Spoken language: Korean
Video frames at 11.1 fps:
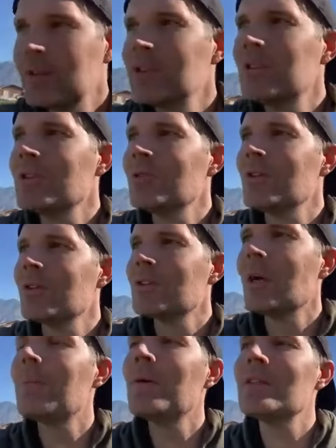그들 중
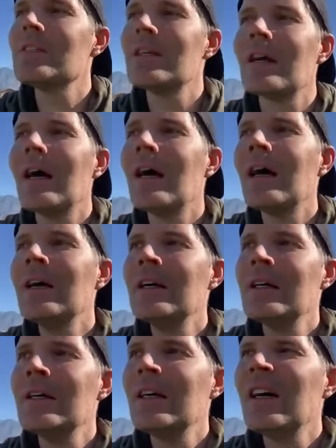첫 번째가
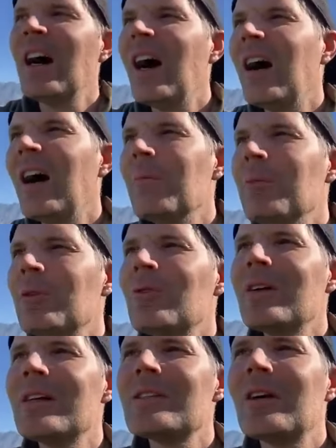어,
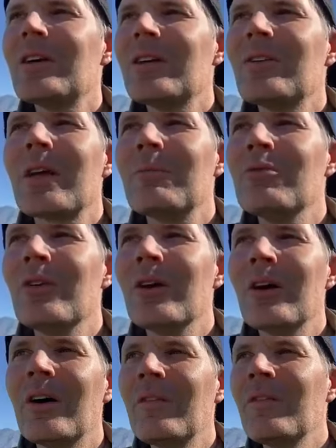미국에서 이렇게
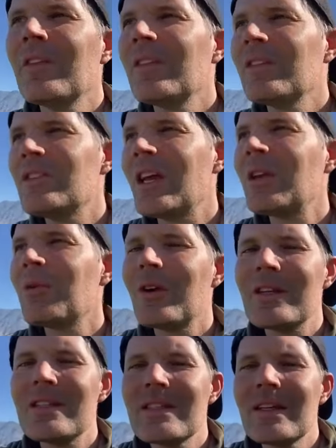불러요. January
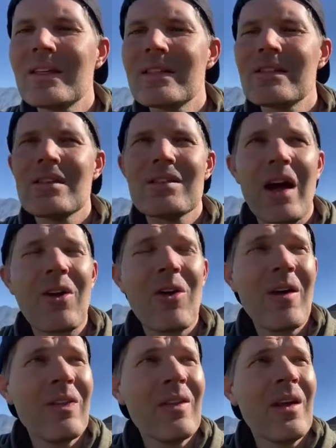6
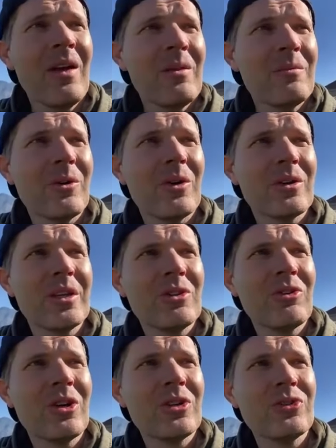사건, 뭐
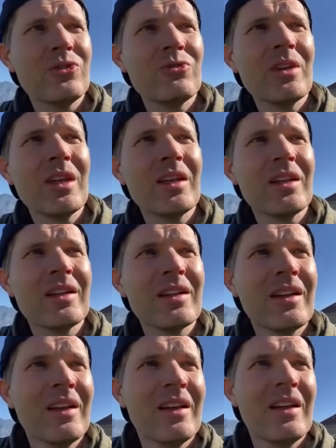1월 6일
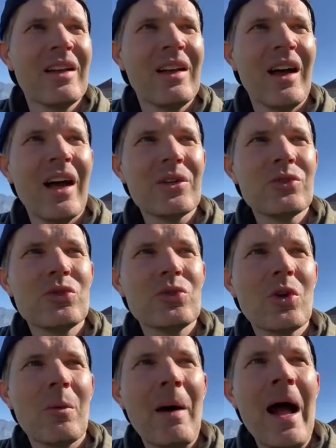아,
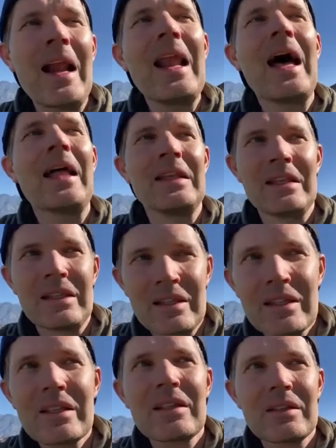수도 반란
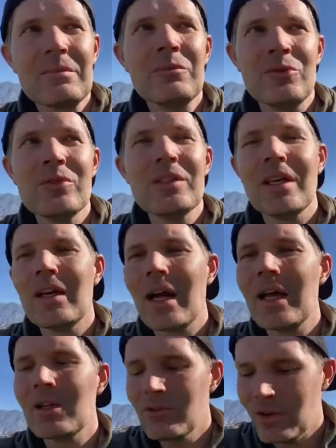
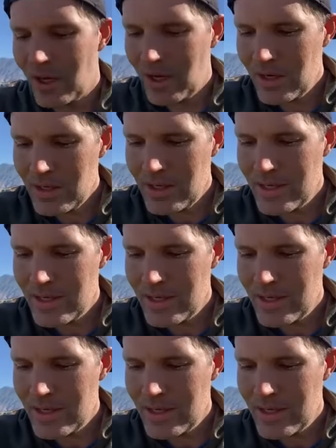문제가 있고요.